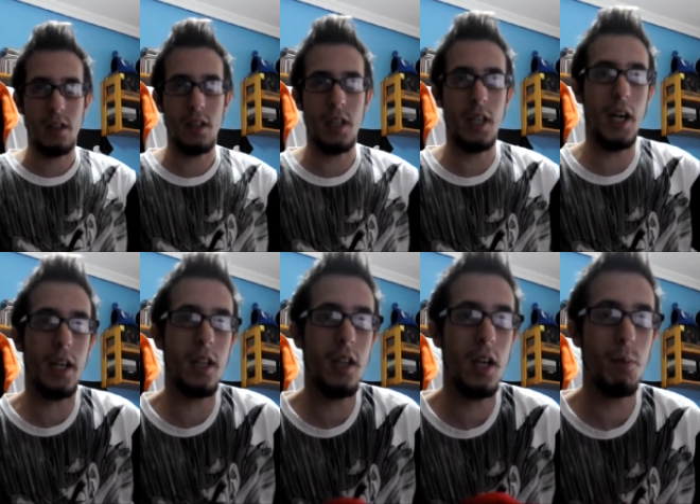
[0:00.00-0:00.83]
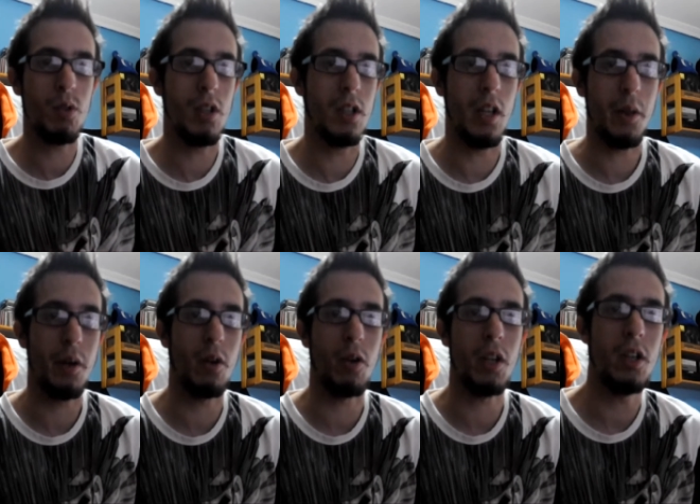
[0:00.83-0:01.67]
Y aquí tenemos el
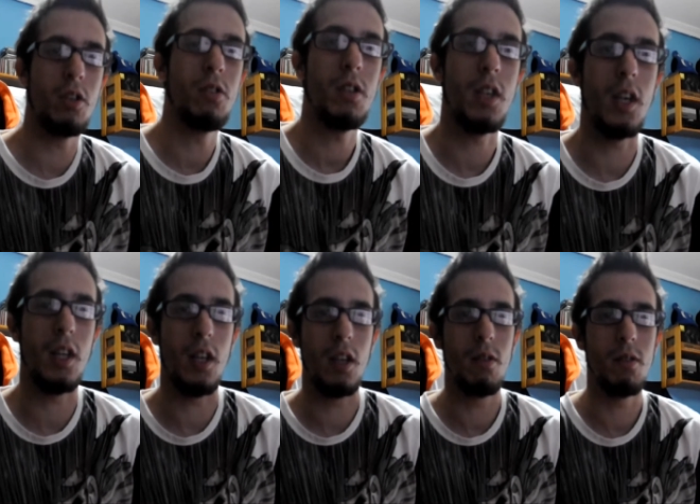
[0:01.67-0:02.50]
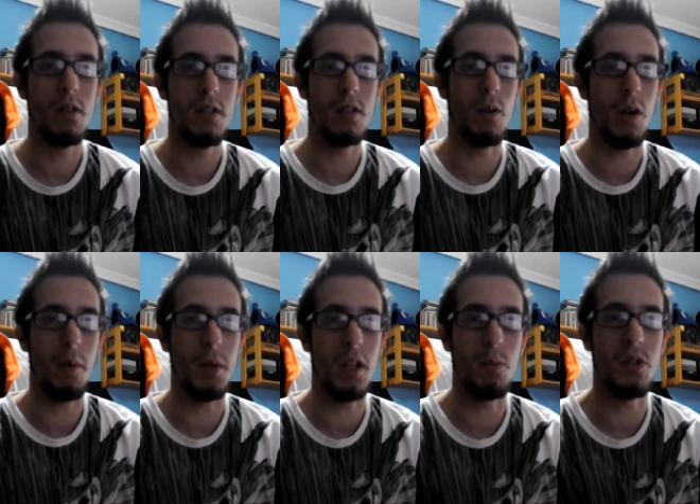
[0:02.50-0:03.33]
tercer gorrito, que
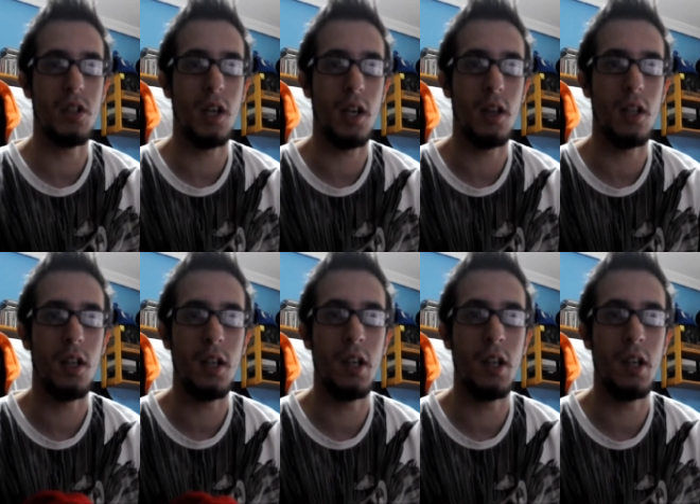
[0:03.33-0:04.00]
seguramente mucha gente